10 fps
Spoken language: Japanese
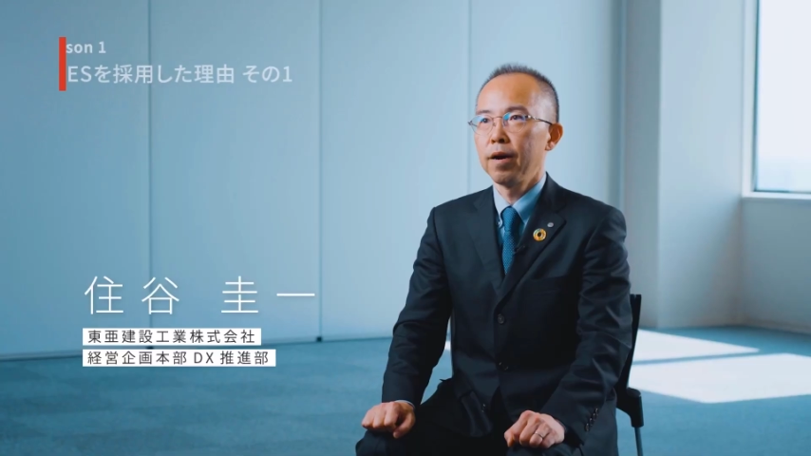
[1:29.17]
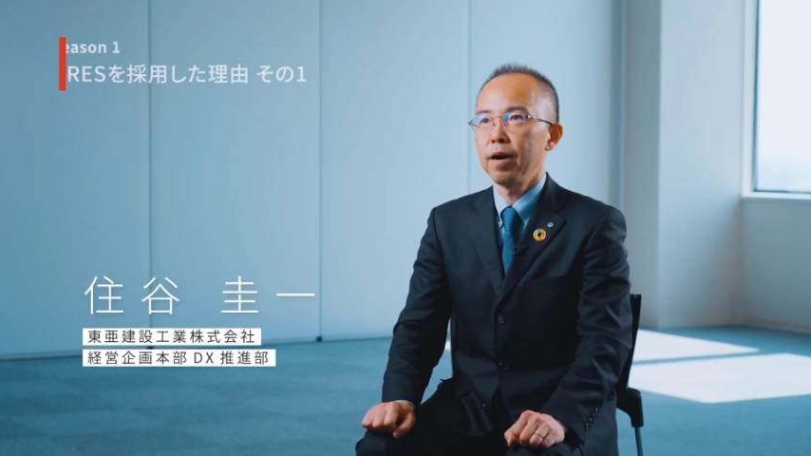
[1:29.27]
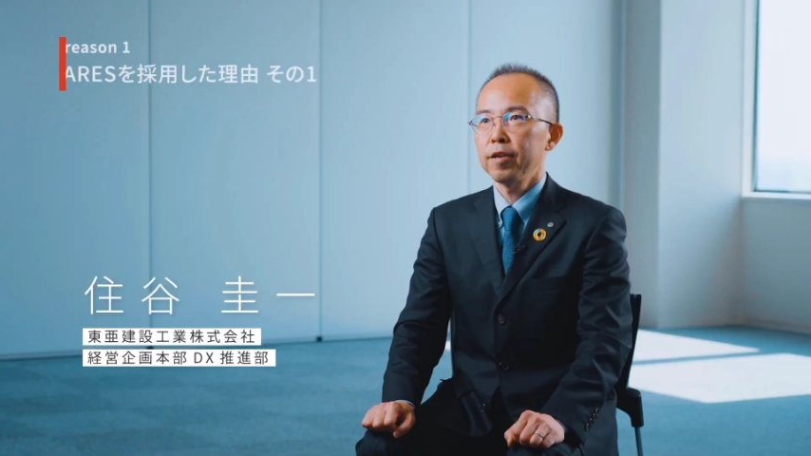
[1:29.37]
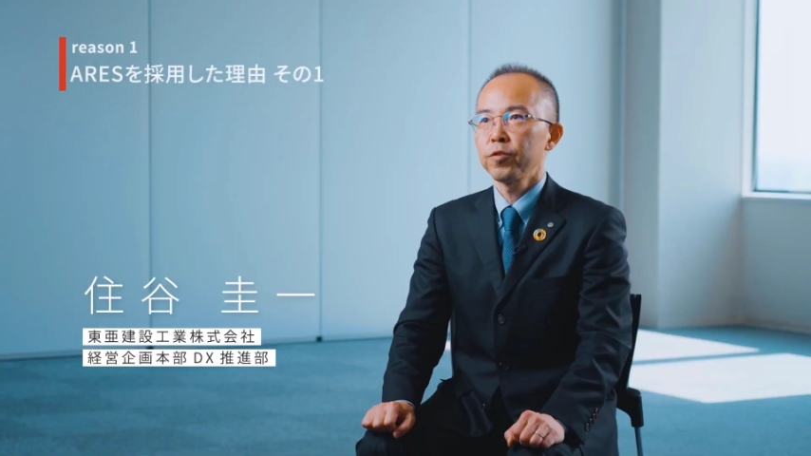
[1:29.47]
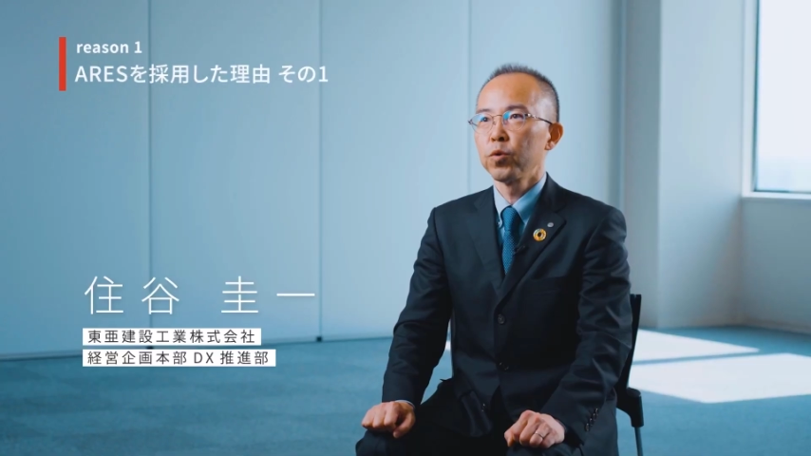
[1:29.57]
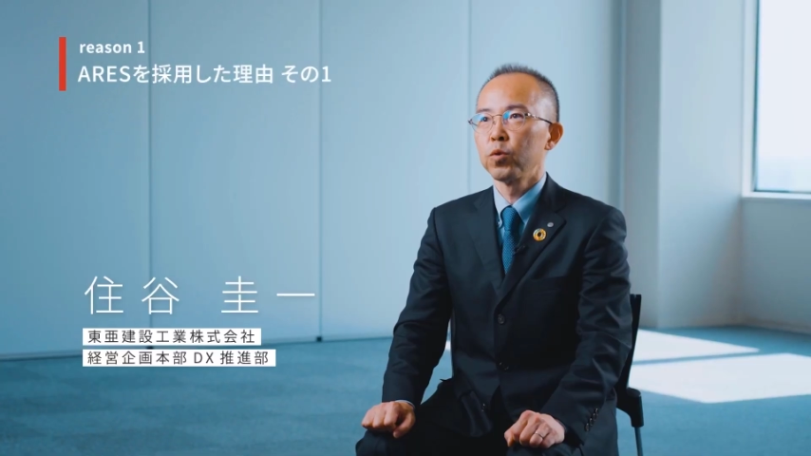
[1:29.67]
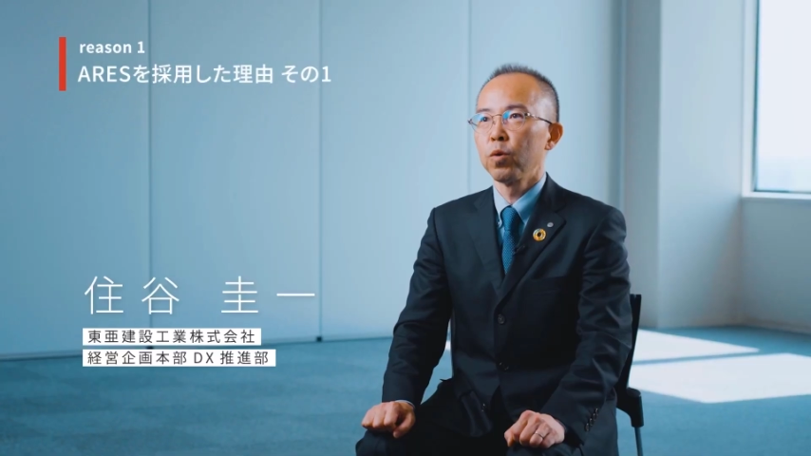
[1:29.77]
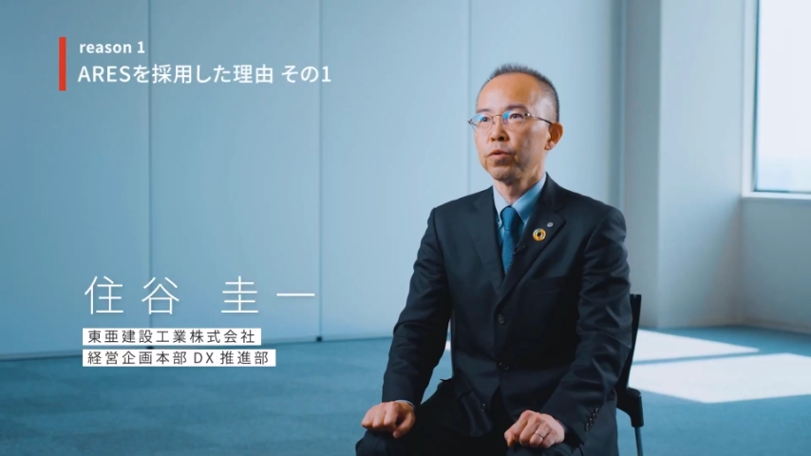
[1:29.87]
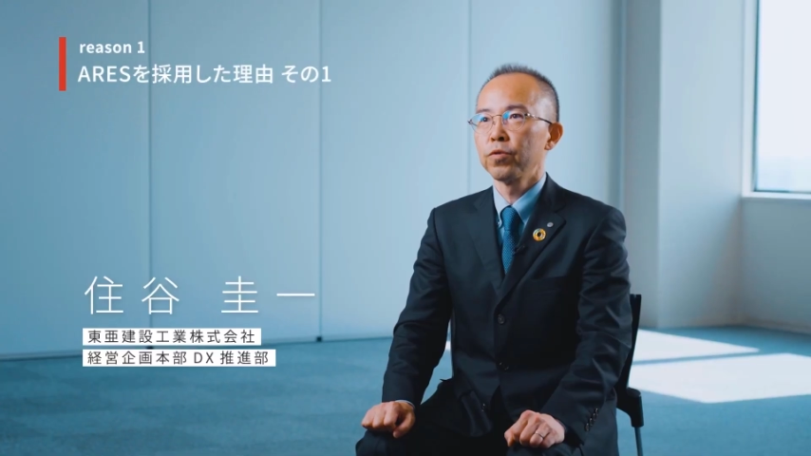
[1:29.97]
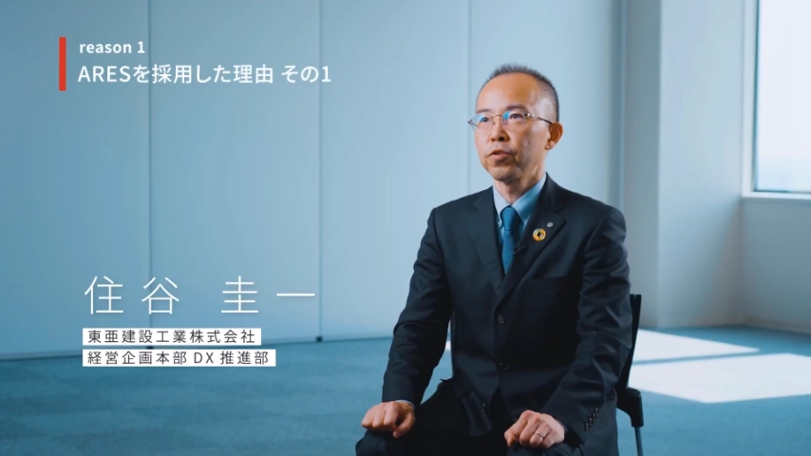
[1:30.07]
う。アレスを
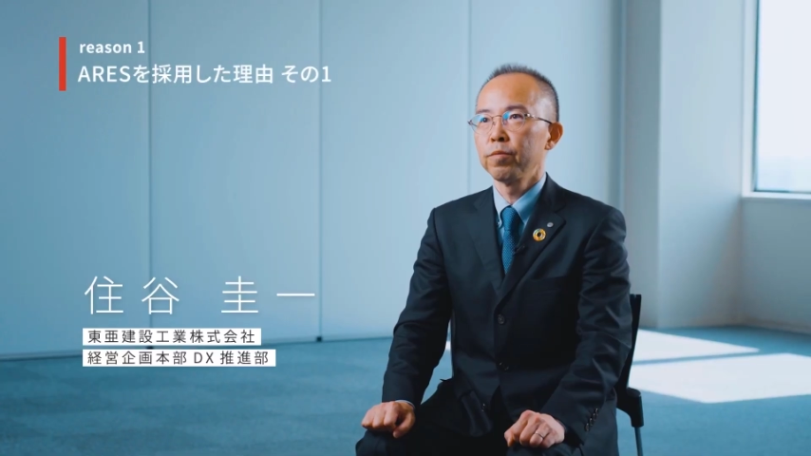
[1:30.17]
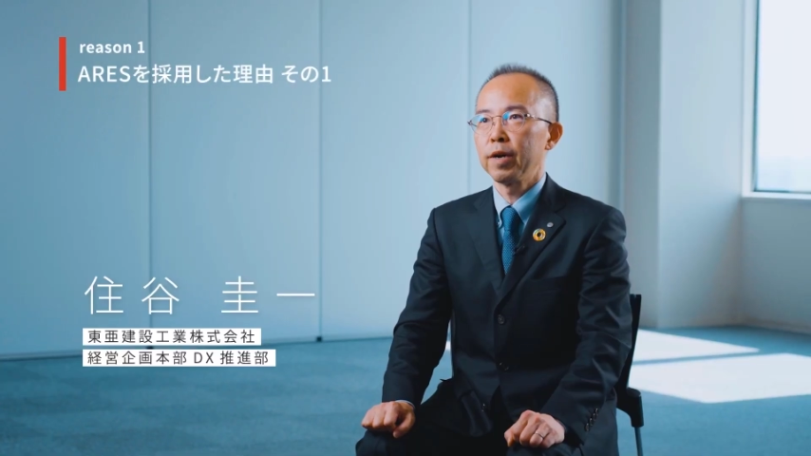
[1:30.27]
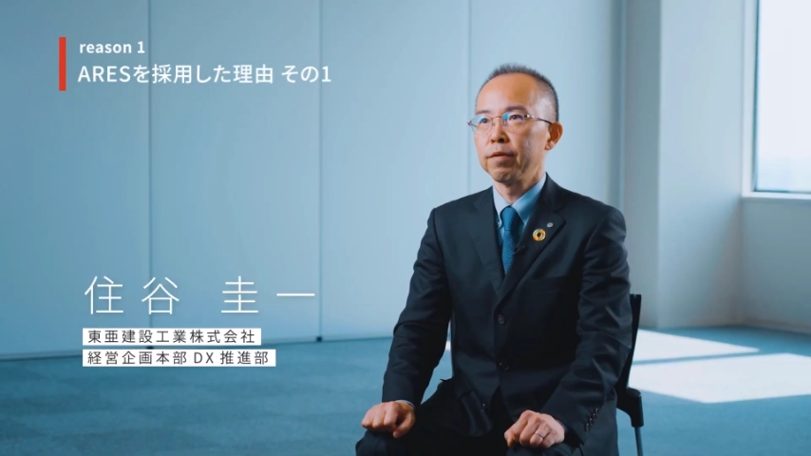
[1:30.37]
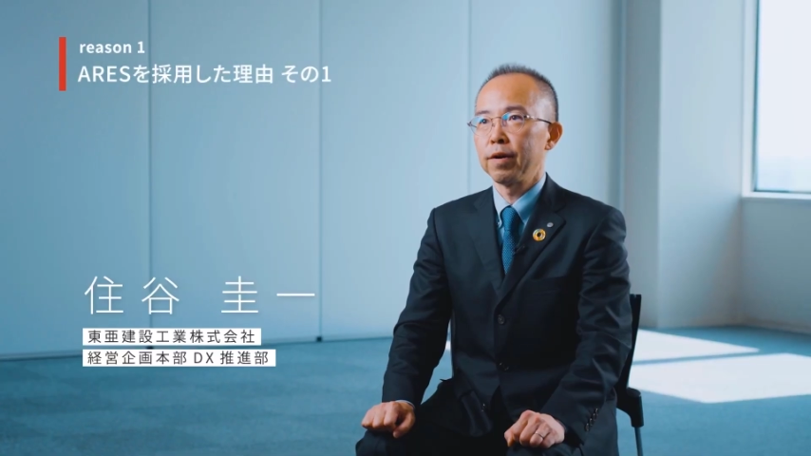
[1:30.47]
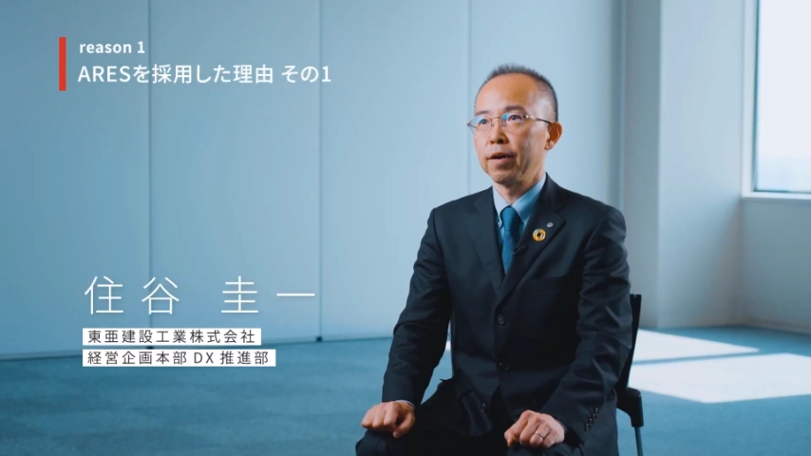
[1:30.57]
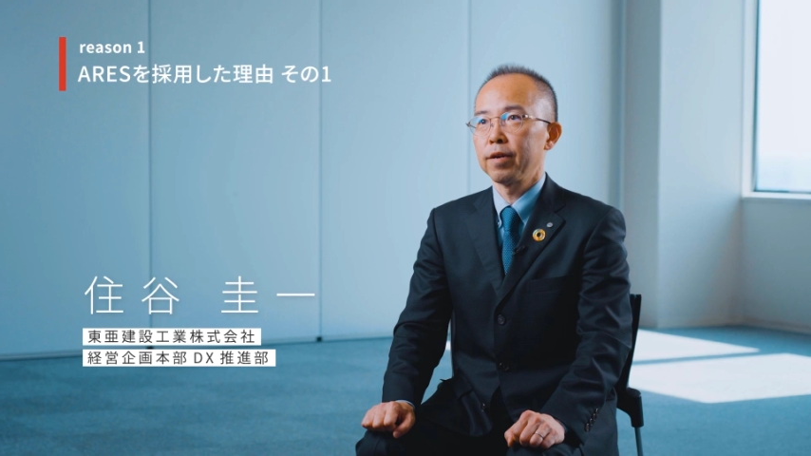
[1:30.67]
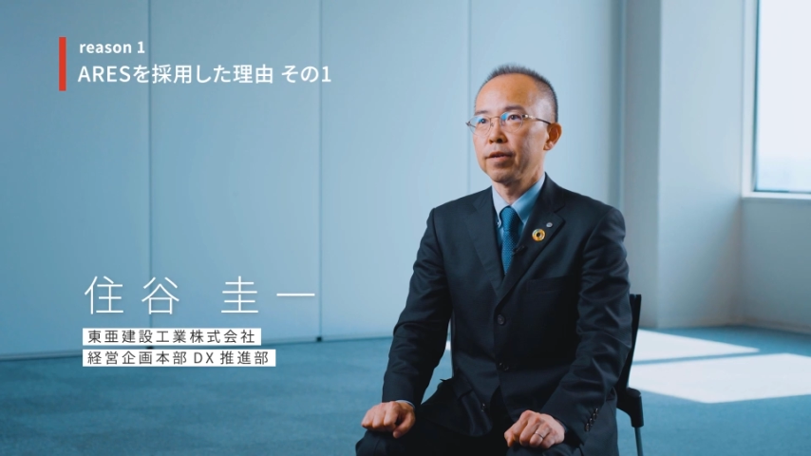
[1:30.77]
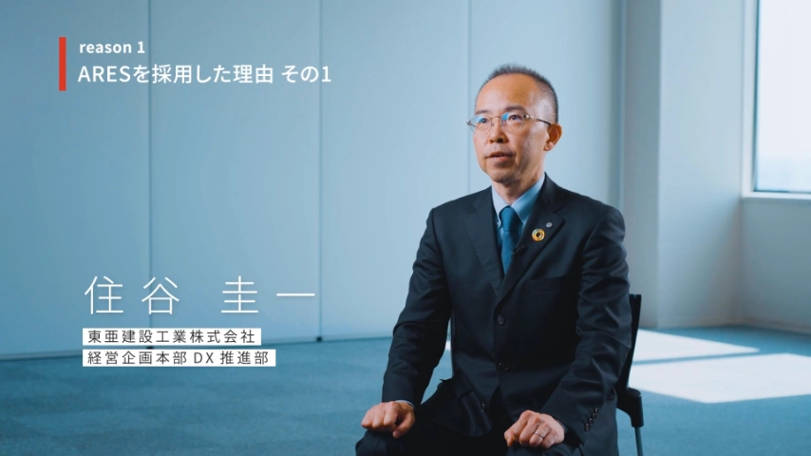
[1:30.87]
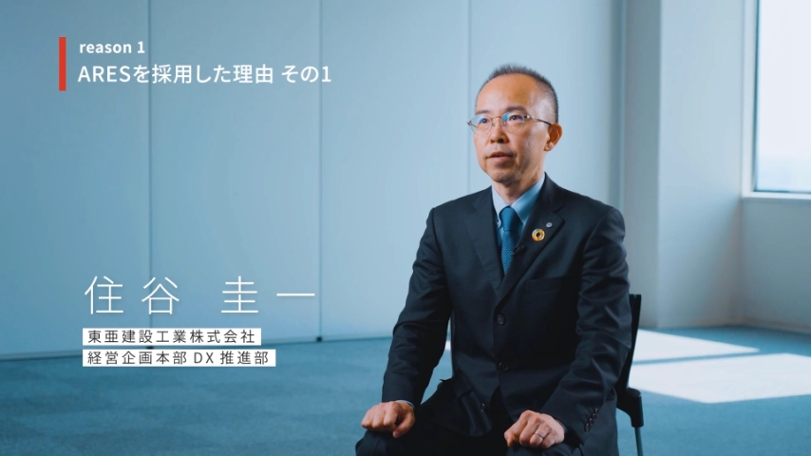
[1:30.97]
導入する前は